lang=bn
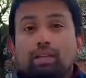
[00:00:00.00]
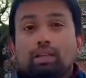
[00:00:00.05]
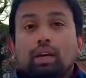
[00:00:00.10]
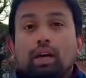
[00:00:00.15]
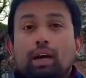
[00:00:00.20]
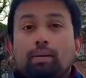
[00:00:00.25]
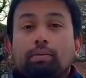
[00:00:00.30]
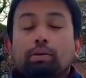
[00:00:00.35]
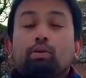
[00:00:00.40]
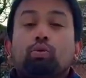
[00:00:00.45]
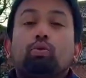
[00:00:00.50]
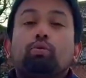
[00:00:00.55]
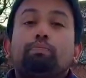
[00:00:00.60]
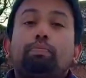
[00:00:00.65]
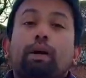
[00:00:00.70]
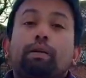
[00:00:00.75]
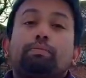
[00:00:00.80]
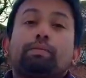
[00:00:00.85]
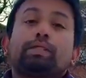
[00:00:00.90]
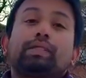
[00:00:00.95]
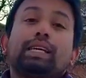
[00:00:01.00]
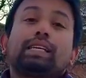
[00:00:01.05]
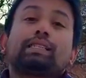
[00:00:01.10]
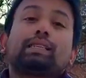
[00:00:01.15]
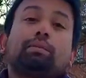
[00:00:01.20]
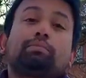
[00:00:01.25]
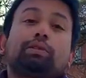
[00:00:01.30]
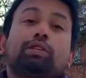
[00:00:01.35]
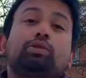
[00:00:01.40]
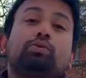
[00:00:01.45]
আপনি কোন পারপাসে এই
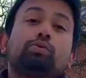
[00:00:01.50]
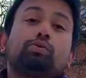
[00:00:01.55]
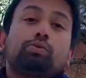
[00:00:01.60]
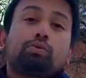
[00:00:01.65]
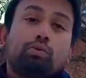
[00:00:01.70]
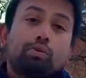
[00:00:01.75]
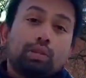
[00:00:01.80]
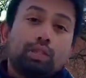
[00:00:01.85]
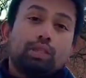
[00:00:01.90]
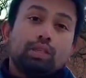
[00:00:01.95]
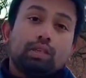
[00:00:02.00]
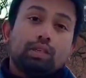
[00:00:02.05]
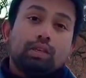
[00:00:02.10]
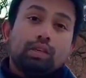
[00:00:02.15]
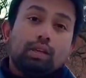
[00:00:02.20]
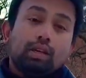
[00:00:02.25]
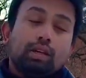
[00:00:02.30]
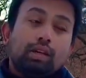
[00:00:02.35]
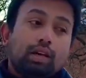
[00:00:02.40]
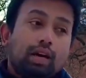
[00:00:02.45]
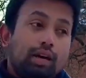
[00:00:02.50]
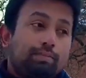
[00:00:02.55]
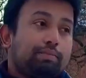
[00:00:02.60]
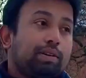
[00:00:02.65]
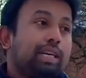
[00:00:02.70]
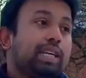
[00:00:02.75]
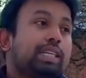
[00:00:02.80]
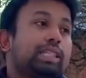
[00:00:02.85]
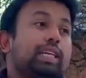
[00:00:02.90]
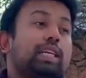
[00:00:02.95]
সাবজেক্ট চুজ করেছেন আপনার
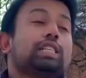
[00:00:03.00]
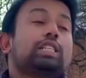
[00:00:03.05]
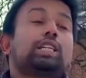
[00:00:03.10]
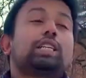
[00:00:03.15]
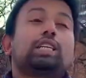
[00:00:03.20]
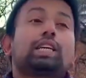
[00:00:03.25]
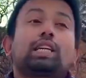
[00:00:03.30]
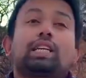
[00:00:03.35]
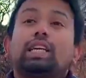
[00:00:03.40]
ইন্টেনশনটা কি